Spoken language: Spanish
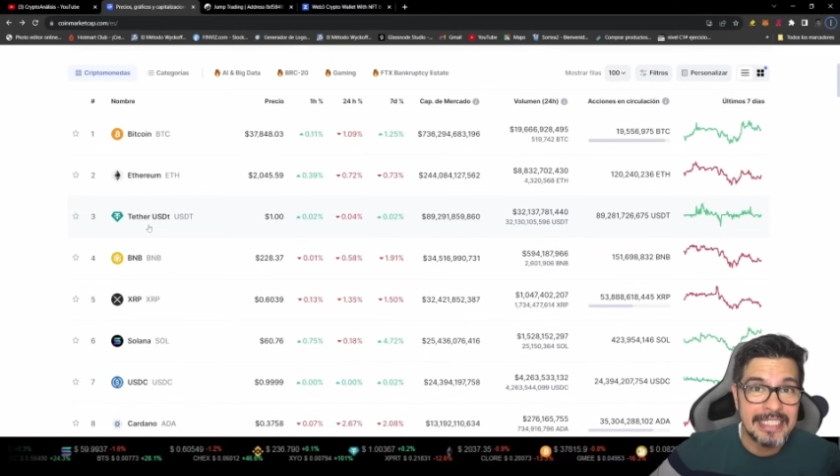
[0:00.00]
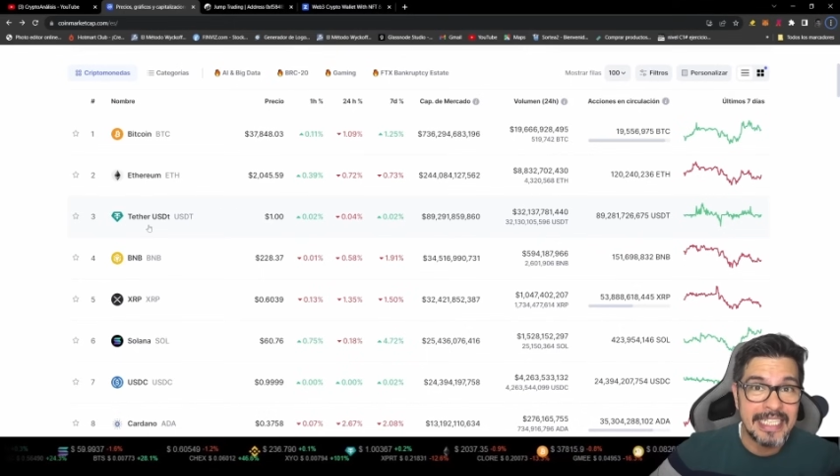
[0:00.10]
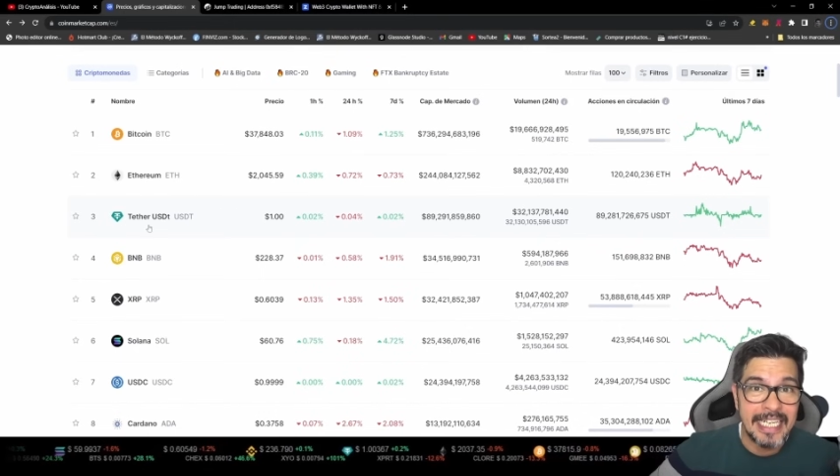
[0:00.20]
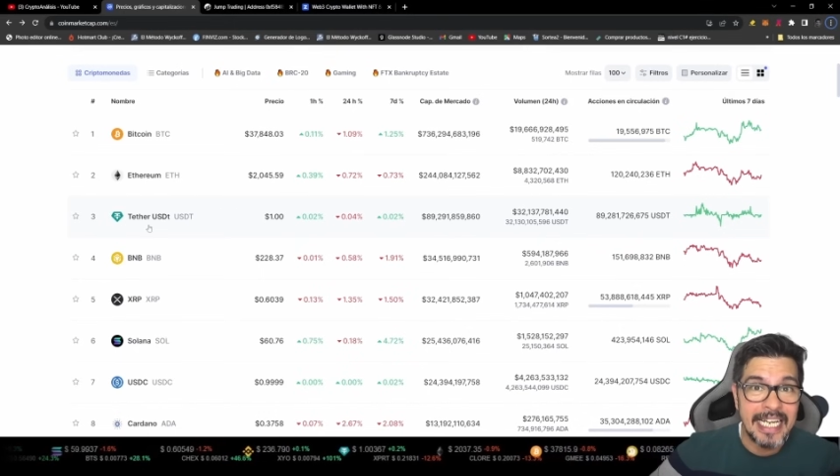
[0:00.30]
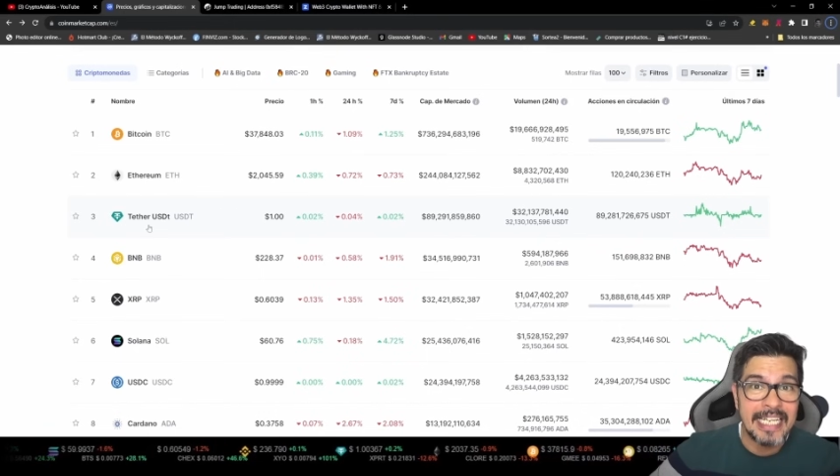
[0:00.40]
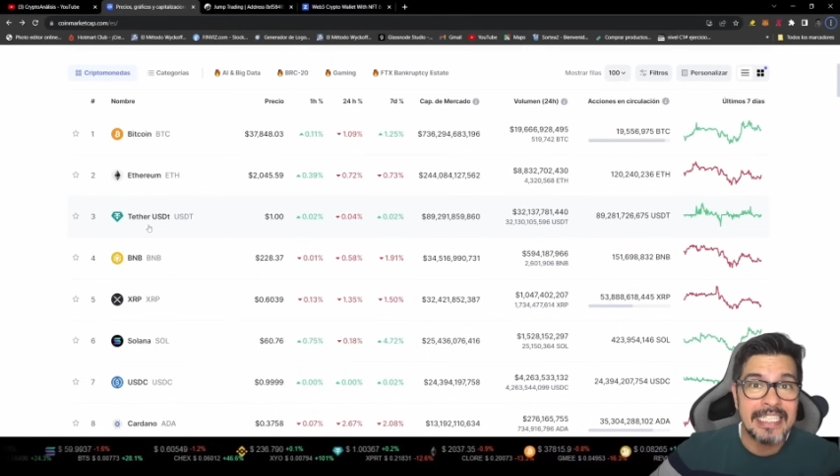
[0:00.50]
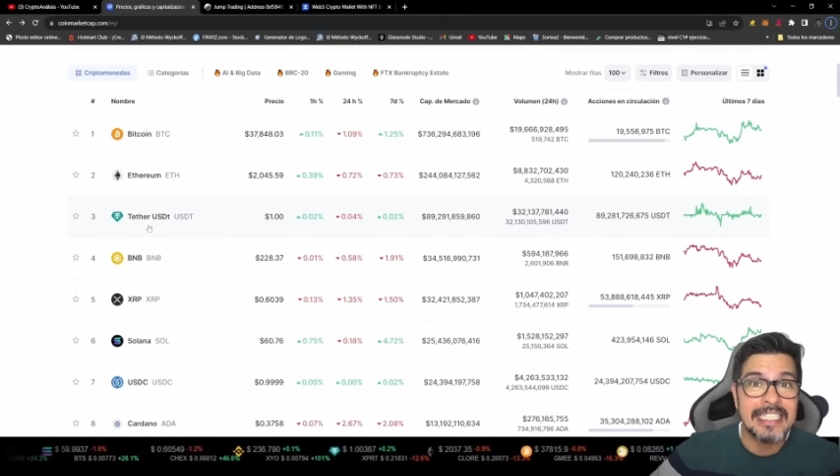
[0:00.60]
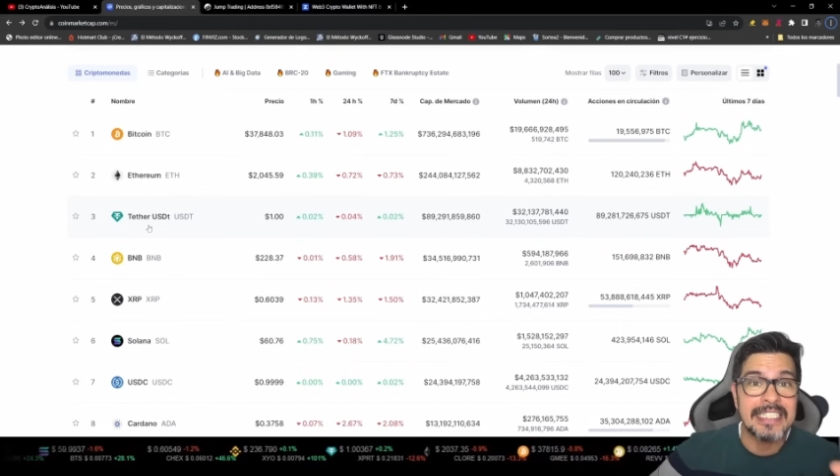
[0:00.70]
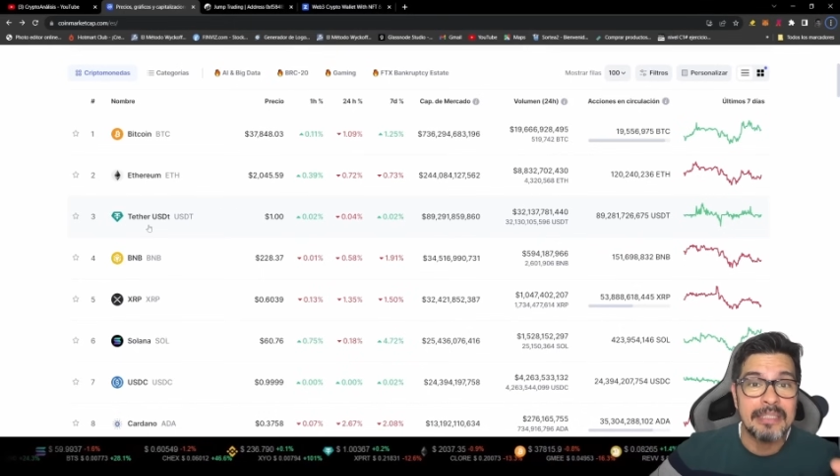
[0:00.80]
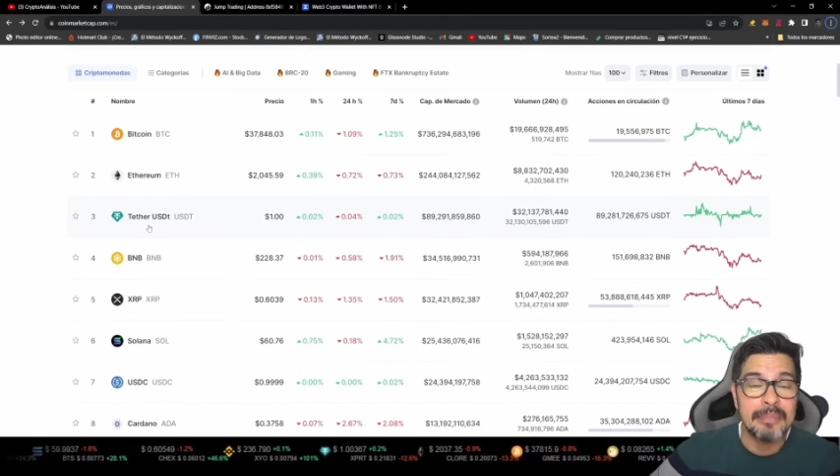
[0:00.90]
qué
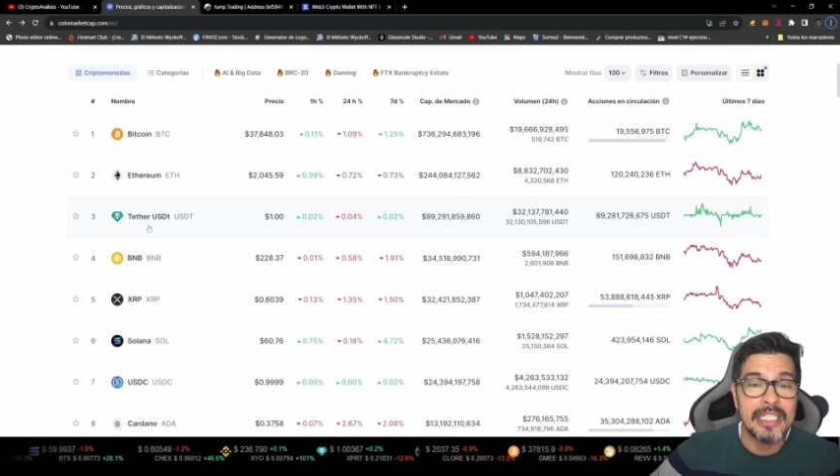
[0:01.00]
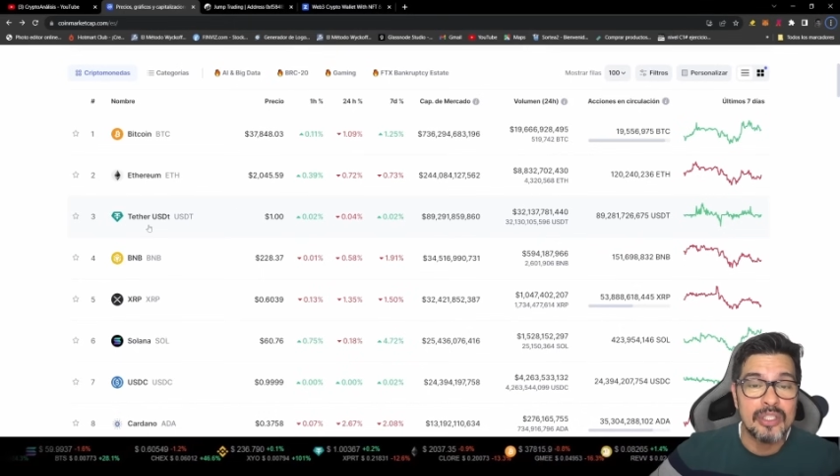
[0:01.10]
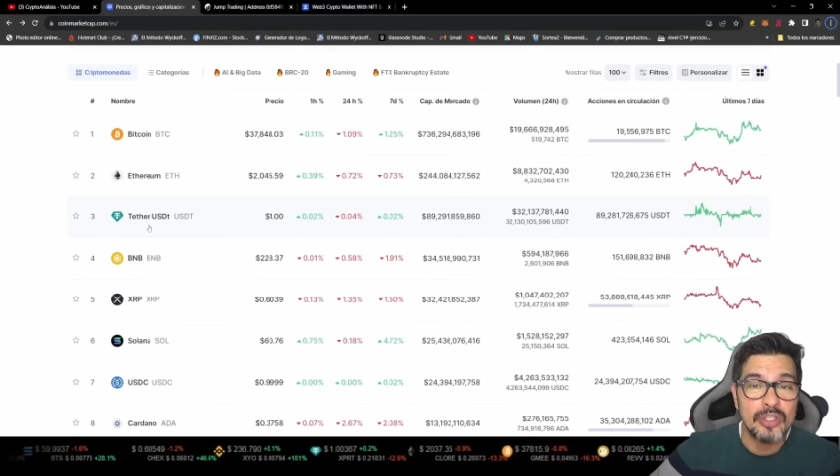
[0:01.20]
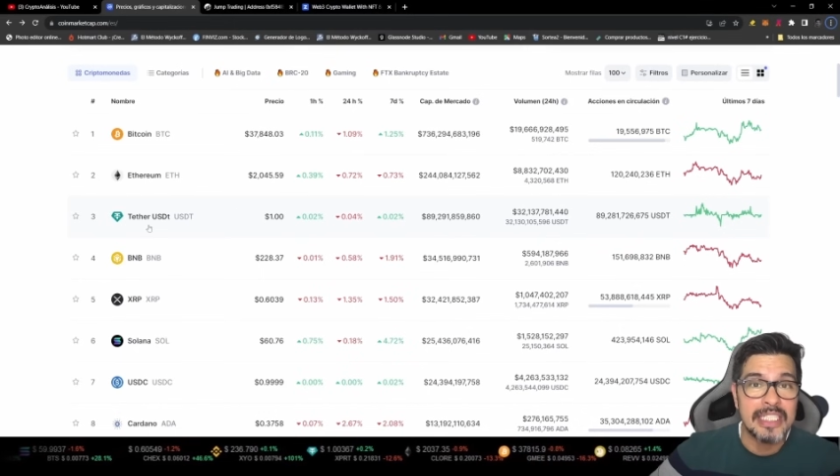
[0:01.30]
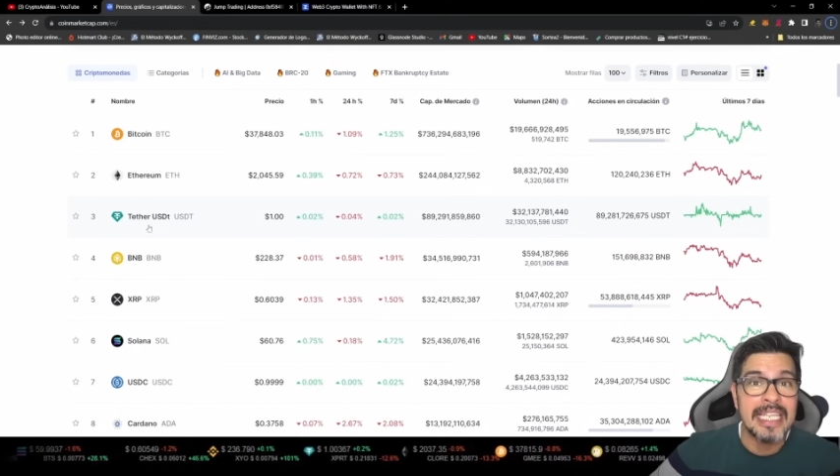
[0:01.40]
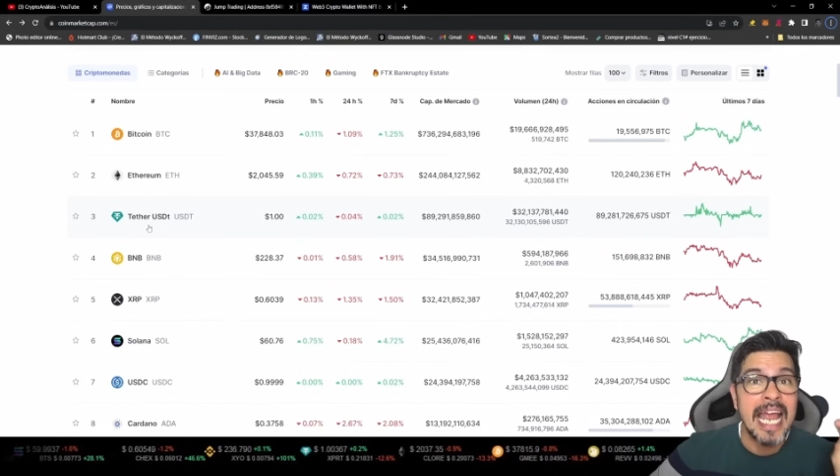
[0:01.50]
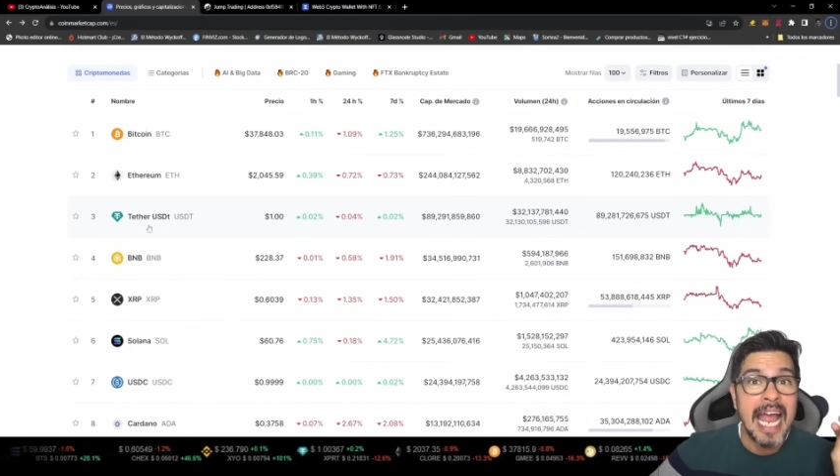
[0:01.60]
grandes inversores